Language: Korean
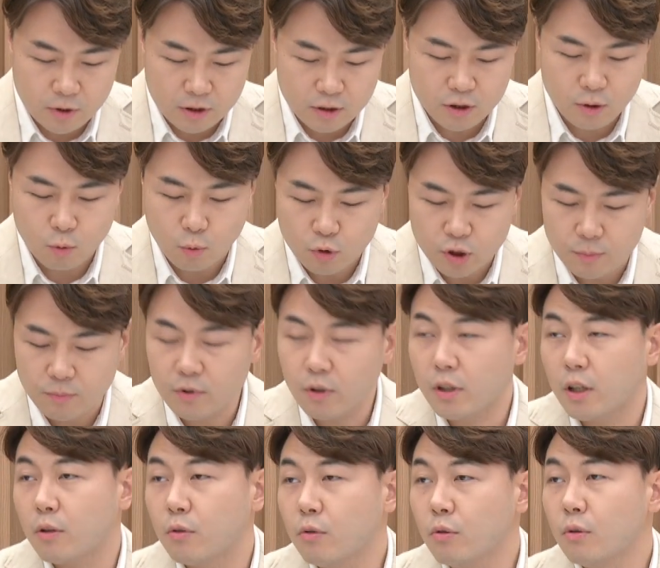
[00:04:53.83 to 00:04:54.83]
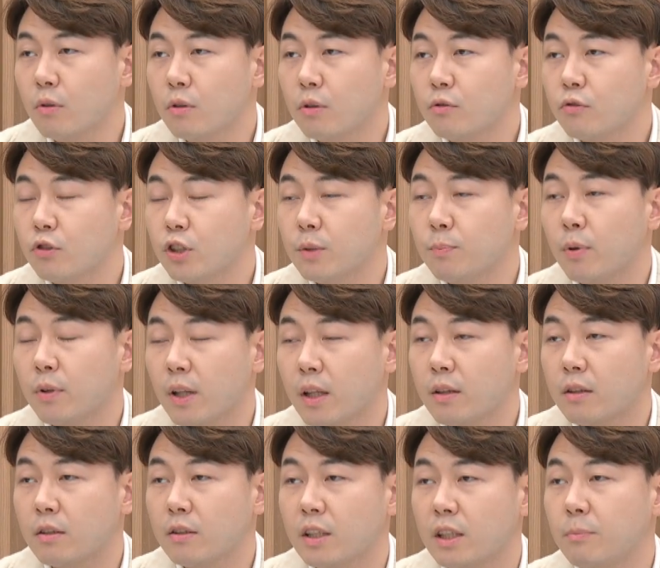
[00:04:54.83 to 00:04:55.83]
2050년에도
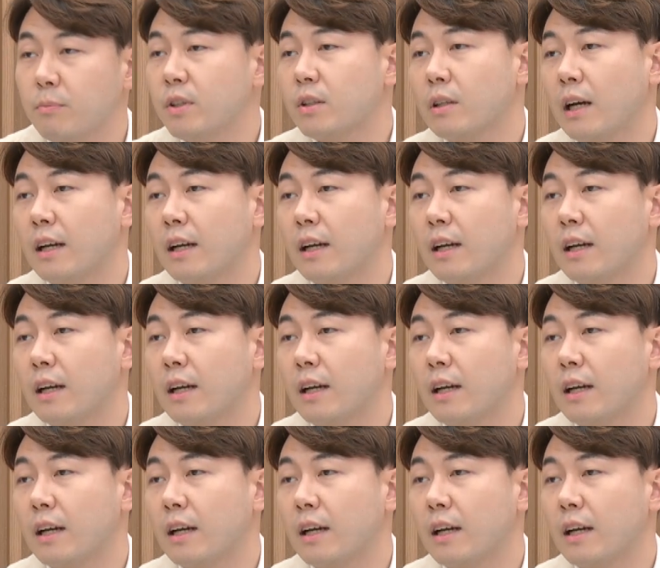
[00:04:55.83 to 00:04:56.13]
60%는 이미